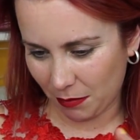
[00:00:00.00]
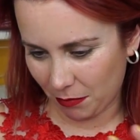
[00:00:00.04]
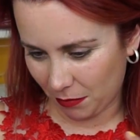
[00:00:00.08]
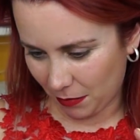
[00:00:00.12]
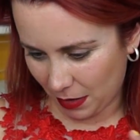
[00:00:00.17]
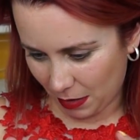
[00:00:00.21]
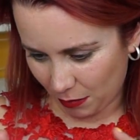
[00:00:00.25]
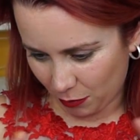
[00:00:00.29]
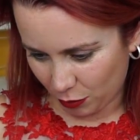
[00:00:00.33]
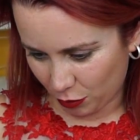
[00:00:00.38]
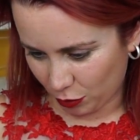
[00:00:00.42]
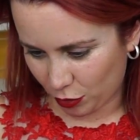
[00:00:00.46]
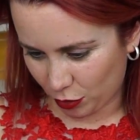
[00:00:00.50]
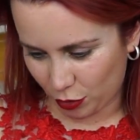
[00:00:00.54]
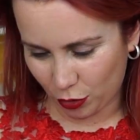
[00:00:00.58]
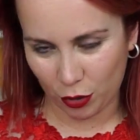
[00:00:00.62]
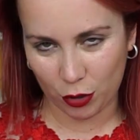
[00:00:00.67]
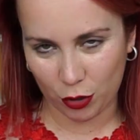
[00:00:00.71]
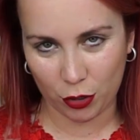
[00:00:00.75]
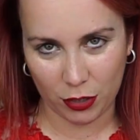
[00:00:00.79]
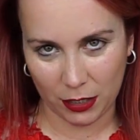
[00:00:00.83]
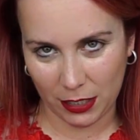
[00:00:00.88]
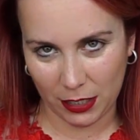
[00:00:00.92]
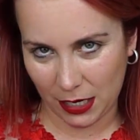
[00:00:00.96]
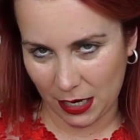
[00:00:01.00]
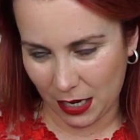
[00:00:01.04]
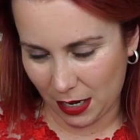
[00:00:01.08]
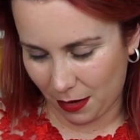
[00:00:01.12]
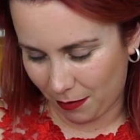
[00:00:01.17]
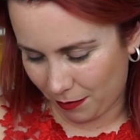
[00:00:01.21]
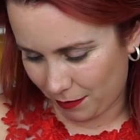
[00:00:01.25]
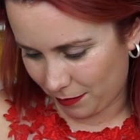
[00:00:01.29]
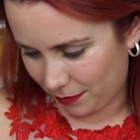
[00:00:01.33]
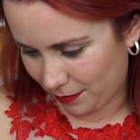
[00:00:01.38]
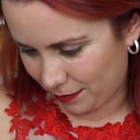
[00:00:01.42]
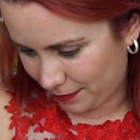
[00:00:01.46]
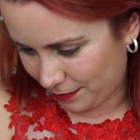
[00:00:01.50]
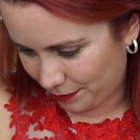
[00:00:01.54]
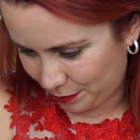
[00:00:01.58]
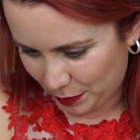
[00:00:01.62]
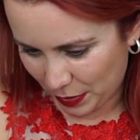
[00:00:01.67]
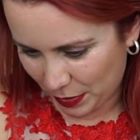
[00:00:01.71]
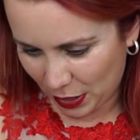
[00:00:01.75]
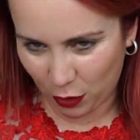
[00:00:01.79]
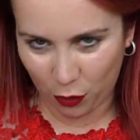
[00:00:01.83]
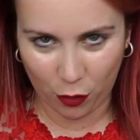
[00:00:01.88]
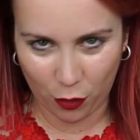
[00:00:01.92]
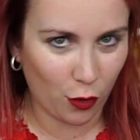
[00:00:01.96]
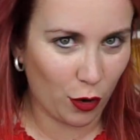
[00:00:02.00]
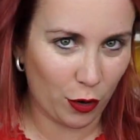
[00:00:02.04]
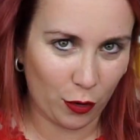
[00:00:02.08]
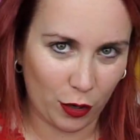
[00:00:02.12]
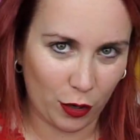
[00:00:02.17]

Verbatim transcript: vamos, eh, pero